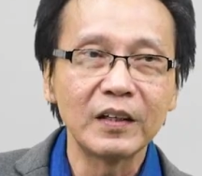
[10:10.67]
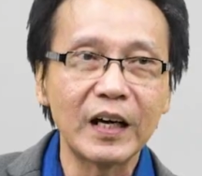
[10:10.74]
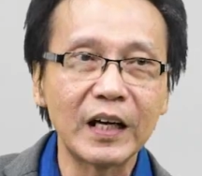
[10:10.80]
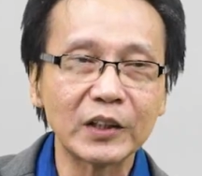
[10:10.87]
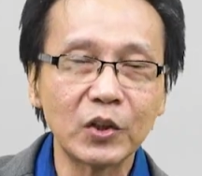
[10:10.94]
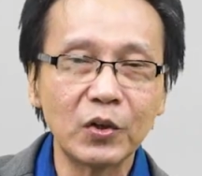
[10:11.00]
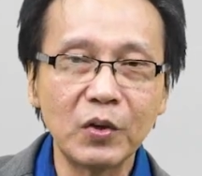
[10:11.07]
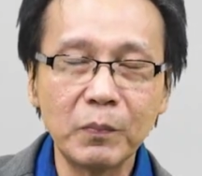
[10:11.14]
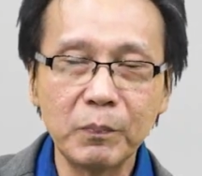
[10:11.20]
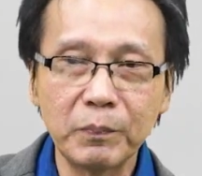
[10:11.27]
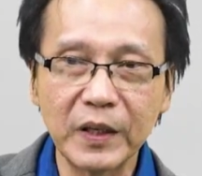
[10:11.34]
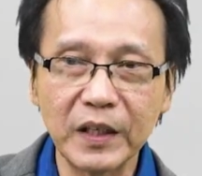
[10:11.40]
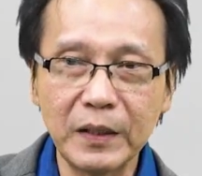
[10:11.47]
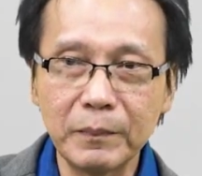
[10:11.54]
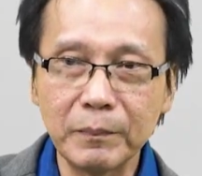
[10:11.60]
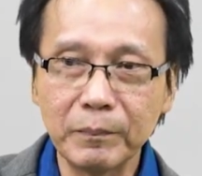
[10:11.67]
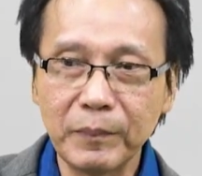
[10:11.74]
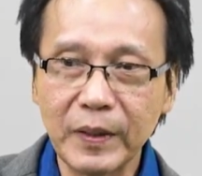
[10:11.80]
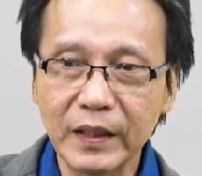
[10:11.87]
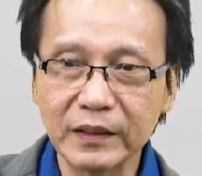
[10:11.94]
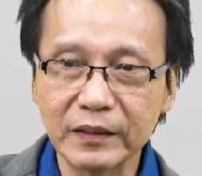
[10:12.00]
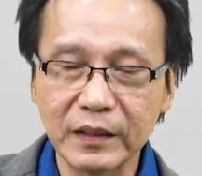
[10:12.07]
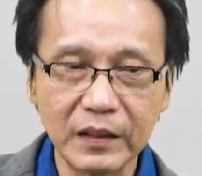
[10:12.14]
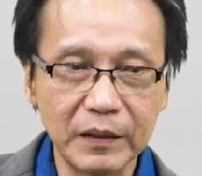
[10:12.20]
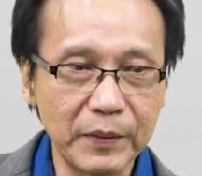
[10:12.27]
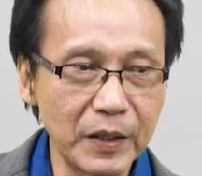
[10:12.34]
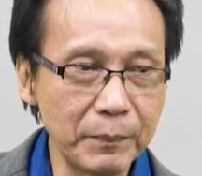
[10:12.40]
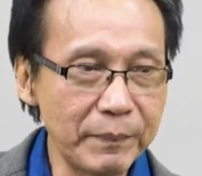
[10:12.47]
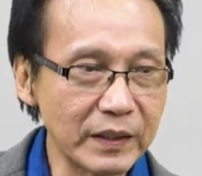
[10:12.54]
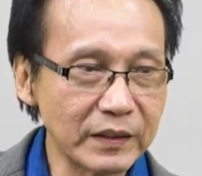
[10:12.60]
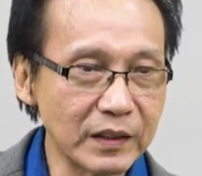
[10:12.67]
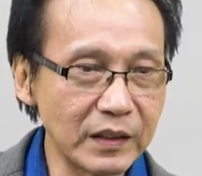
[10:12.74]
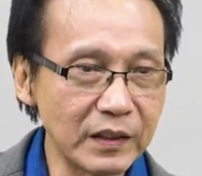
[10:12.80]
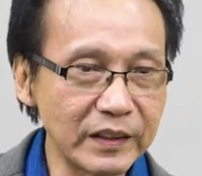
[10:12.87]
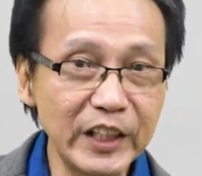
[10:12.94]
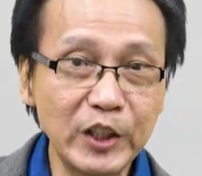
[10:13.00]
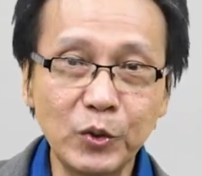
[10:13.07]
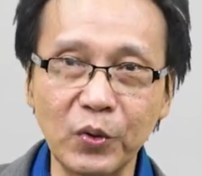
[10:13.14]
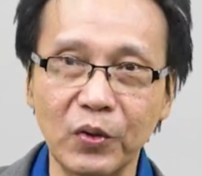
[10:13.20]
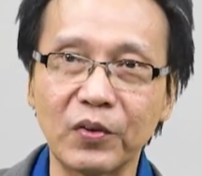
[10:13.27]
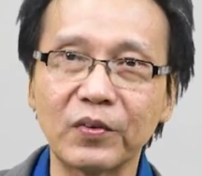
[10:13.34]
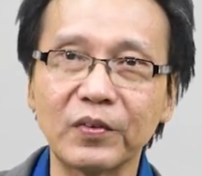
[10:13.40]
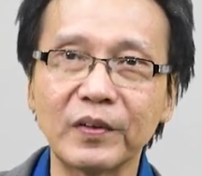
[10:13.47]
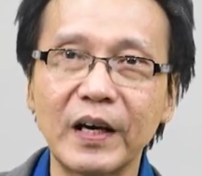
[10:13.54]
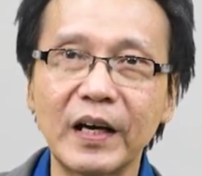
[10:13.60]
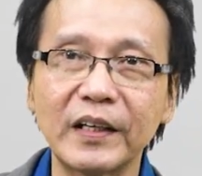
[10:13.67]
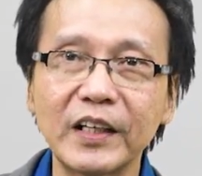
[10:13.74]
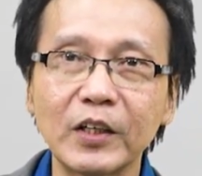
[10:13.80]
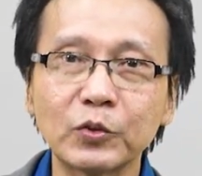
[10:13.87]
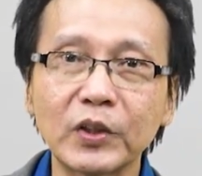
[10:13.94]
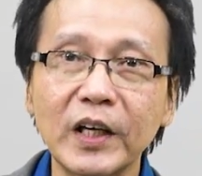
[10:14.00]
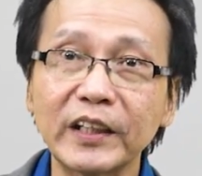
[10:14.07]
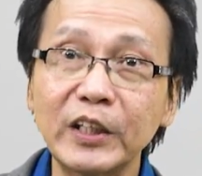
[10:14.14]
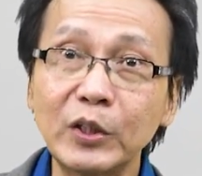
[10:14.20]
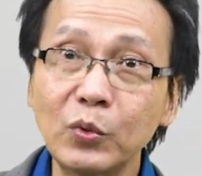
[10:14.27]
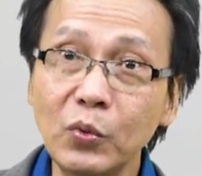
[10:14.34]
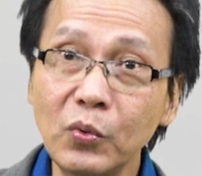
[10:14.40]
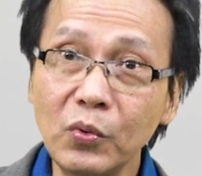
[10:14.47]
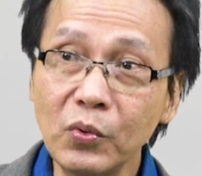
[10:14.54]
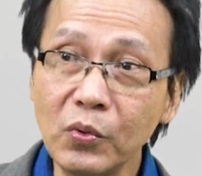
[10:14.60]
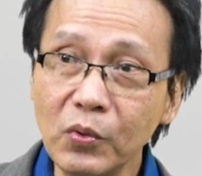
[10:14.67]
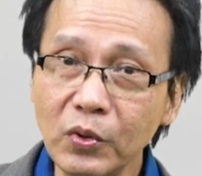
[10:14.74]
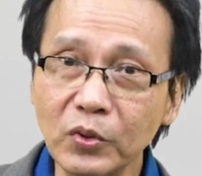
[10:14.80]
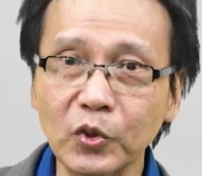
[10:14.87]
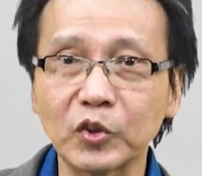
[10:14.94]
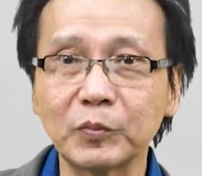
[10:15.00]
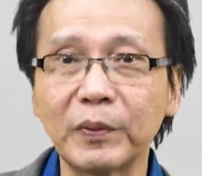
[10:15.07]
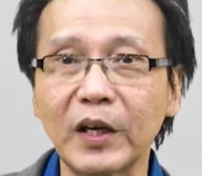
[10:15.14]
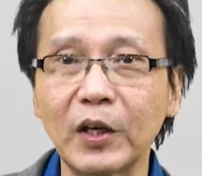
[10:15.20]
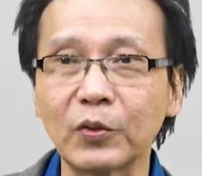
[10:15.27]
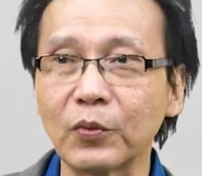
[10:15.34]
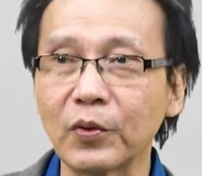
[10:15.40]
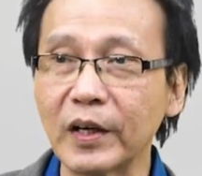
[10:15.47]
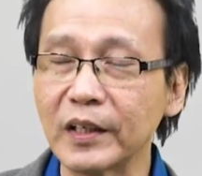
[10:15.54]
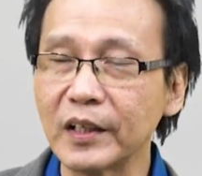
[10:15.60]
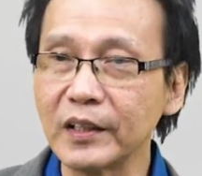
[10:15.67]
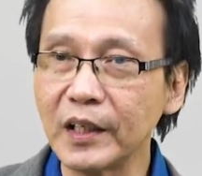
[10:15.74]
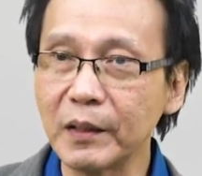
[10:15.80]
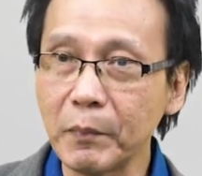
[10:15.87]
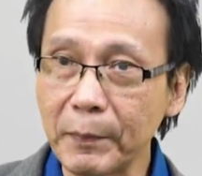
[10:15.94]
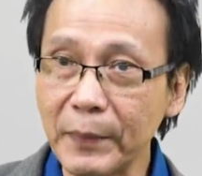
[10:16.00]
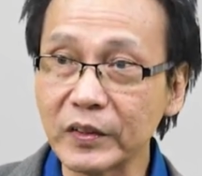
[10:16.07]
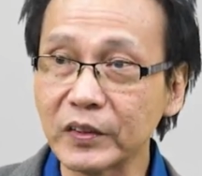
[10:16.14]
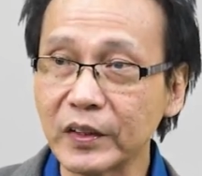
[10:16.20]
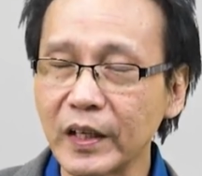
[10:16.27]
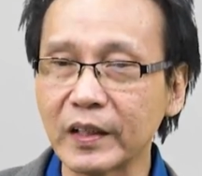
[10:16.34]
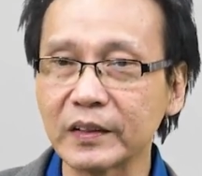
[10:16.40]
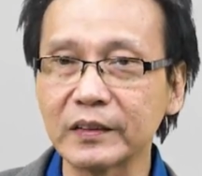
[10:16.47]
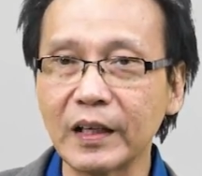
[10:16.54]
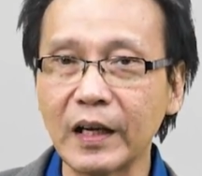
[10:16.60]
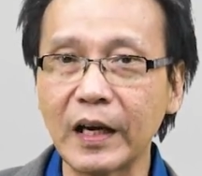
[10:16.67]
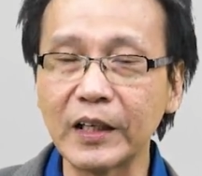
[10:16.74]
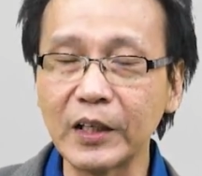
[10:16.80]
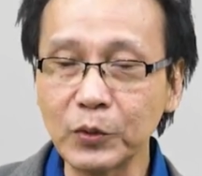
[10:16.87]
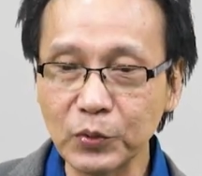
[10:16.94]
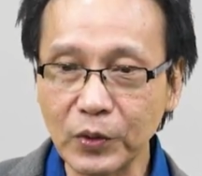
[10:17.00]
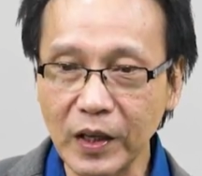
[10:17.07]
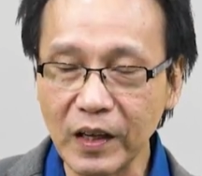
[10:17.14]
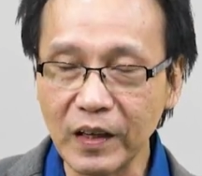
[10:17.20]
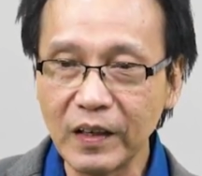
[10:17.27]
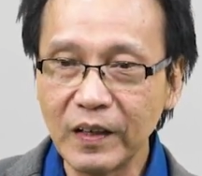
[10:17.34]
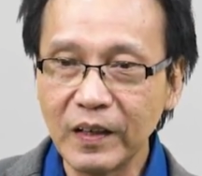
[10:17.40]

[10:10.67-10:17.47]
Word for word: atau berimpas berimpas ke tidur ada yang suka tidur terus begitu karena dia memang stres ada yang juga